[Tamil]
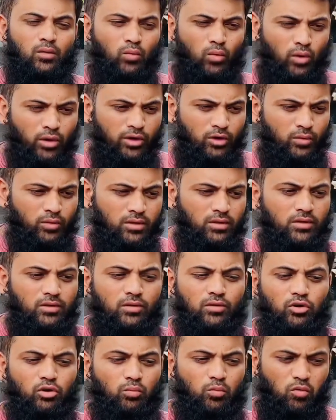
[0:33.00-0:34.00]

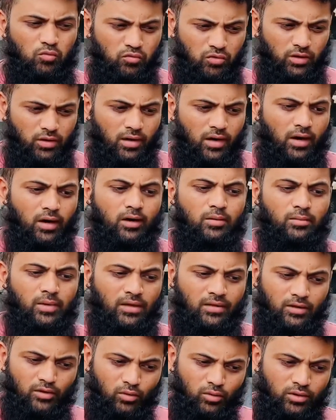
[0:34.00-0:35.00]
ஓடிக்கொண்டிருக்கின்றோம் ஒவ்வொரு நாளும்
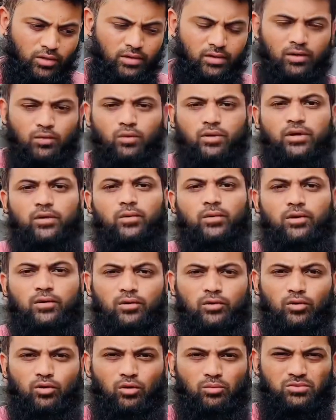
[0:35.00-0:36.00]
அதை நோக்கி தான்
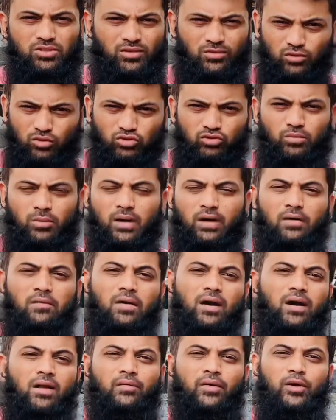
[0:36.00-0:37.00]
ஓடிக்கொண்டிருக்கின்றோம் சந்தோஷமாக
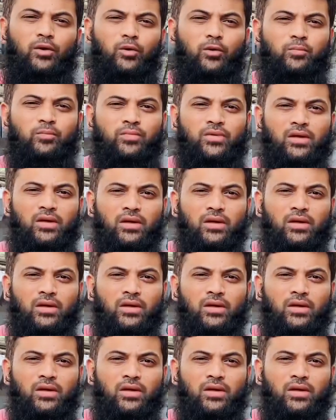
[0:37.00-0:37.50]
வாழ வேண்டும்